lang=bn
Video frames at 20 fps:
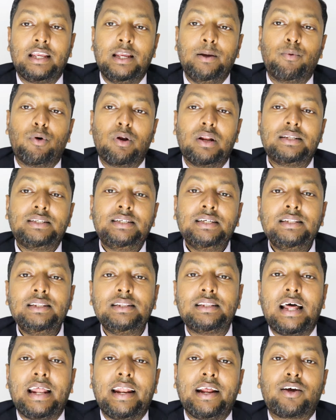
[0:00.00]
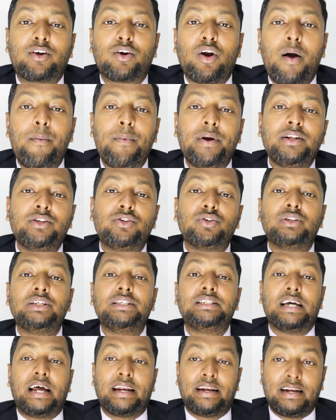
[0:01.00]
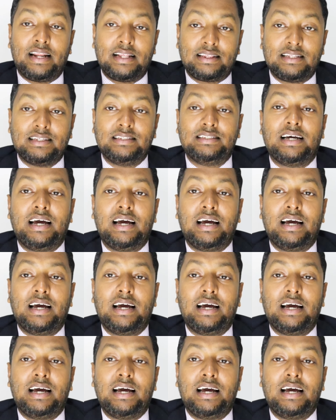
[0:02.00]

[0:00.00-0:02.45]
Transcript: কি বলেছেন তারেক রহমান যদি জান্নাতে